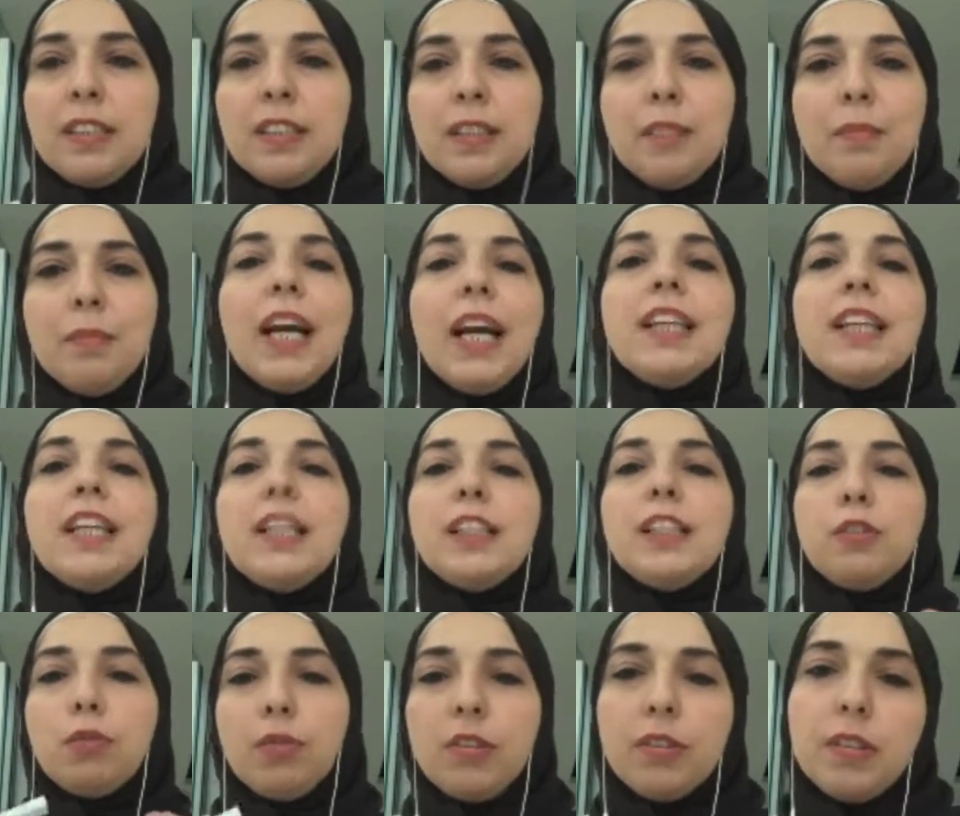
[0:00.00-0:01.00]

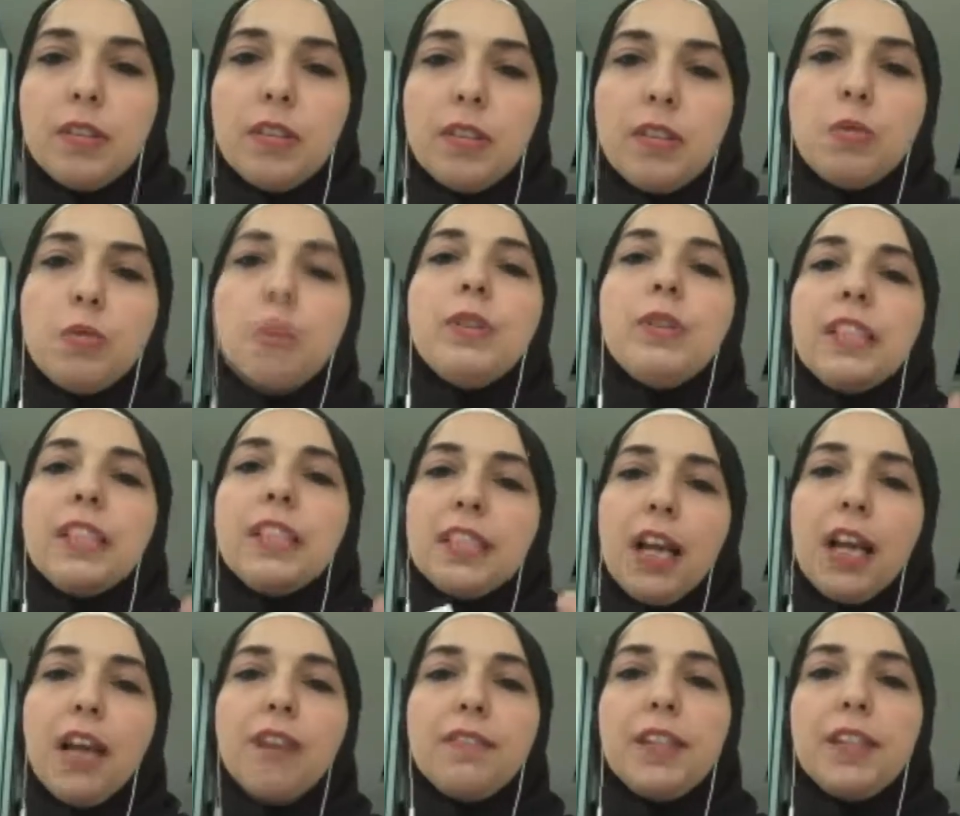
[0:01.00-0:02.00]
الامكانيه انه السوري
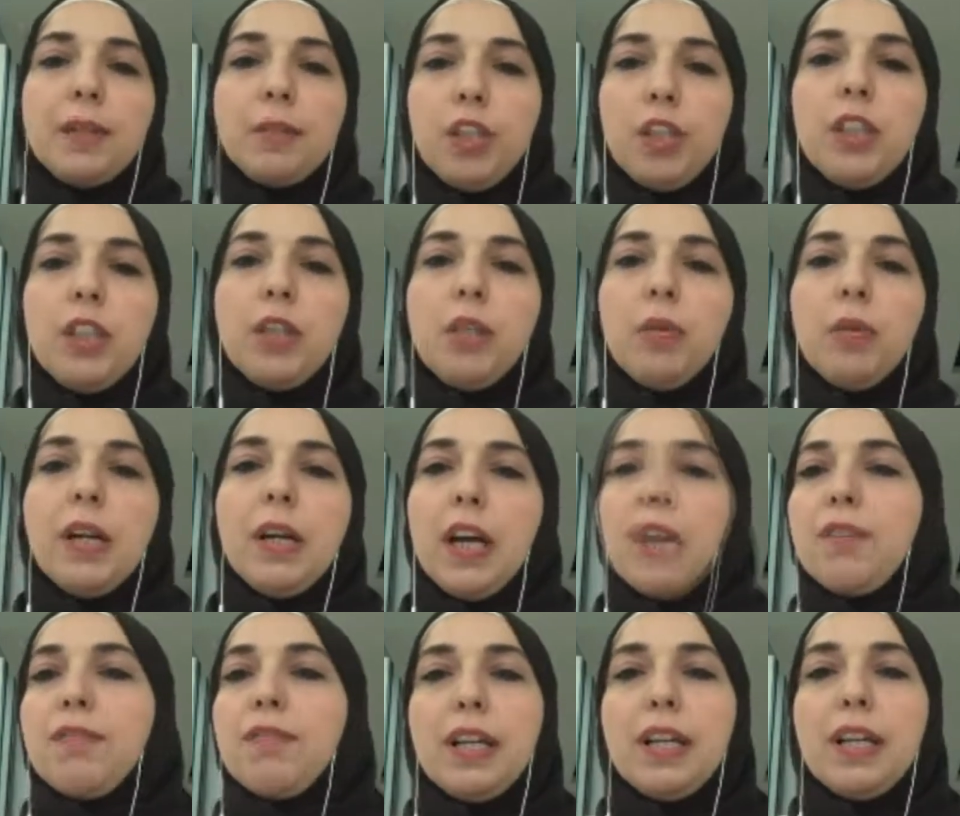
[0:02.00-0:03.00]
يسافر بشكل او
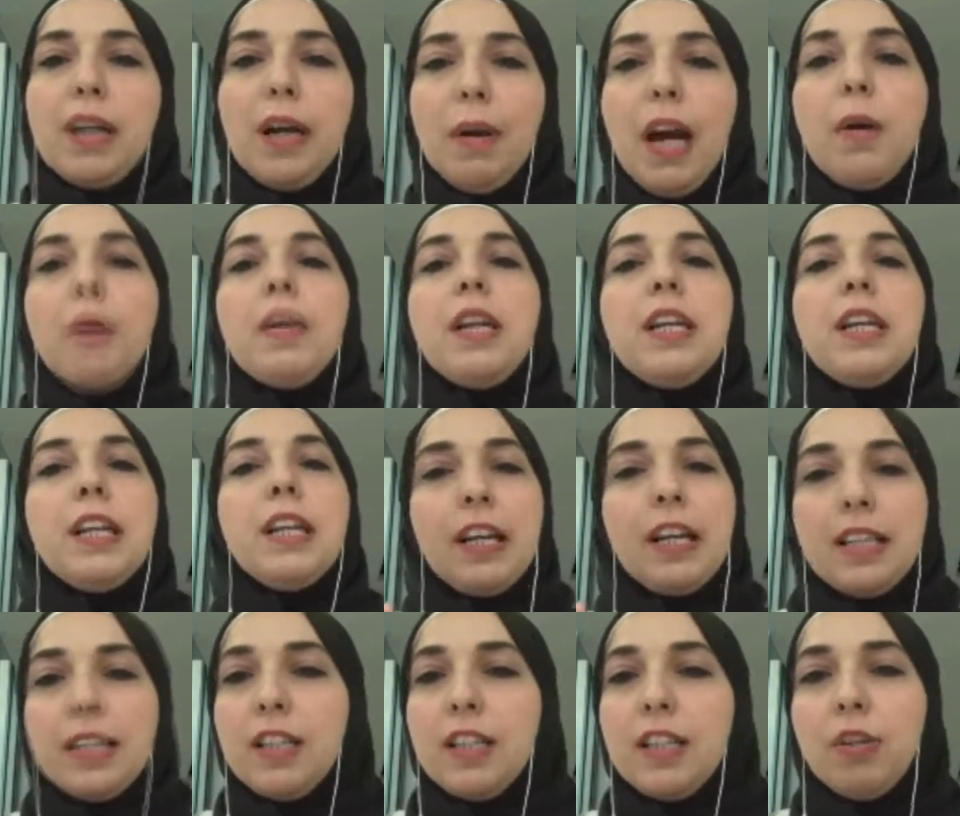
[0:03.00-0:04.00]
باخر فانا عم حاول
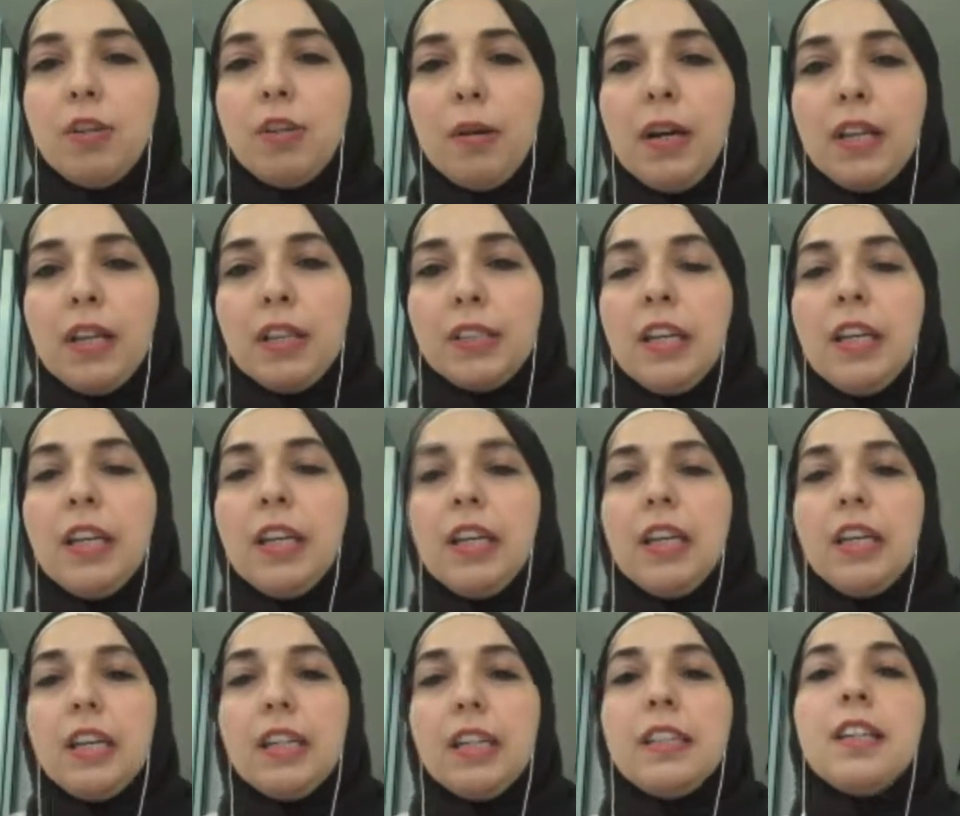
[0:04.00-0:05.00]
هلا راسل الجامعات
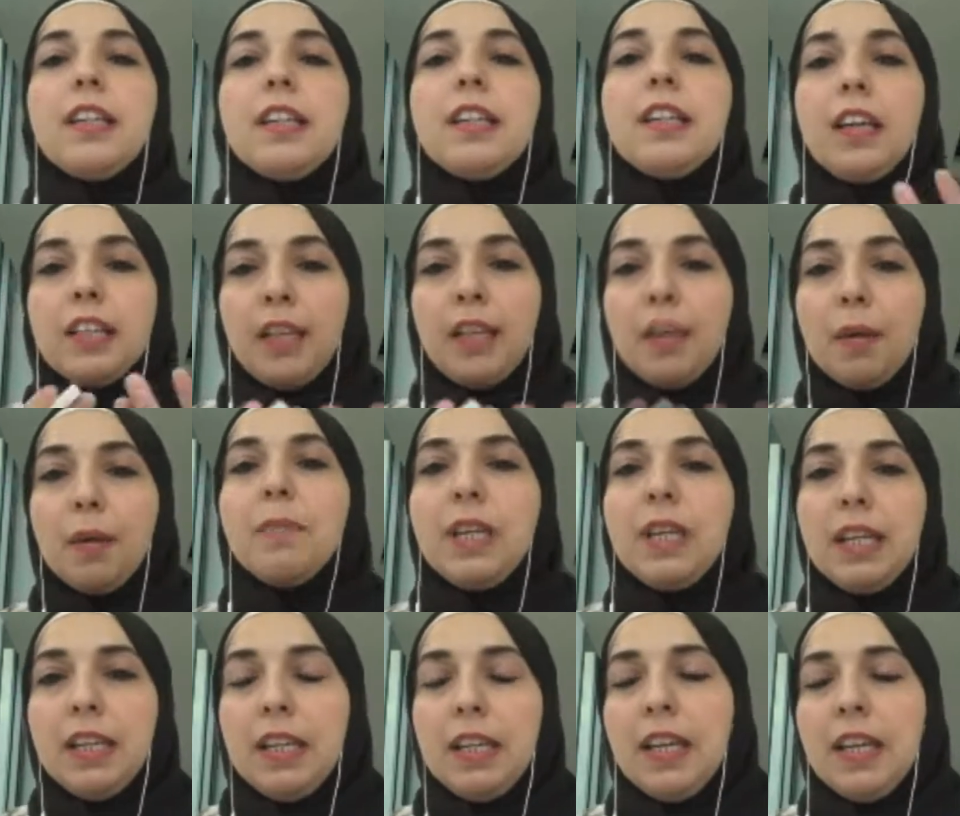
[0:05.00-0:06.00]
اقدر
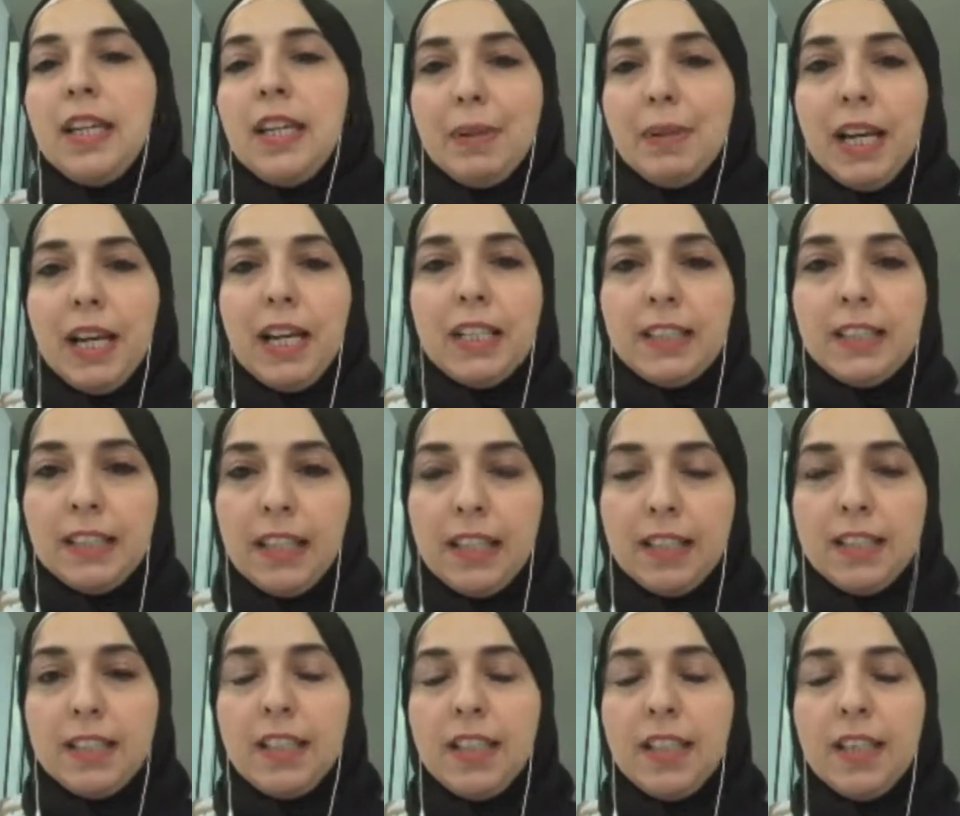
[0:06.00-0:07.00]
كمل هي المرحله
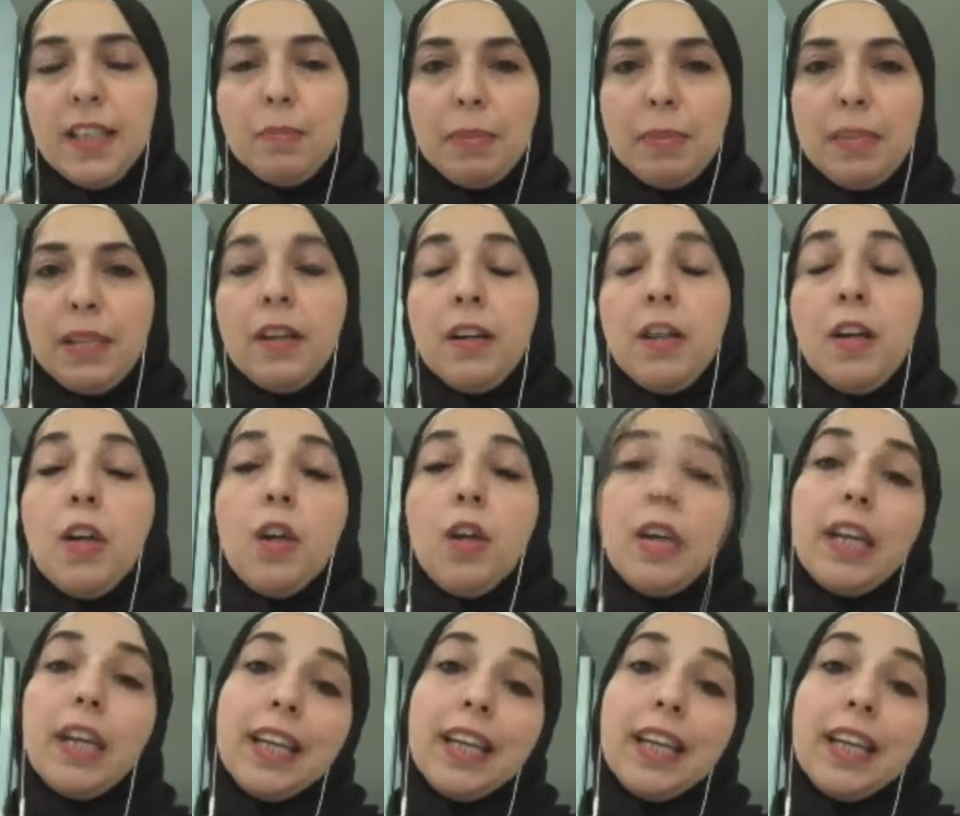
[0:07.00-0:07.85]
الدراسيه برا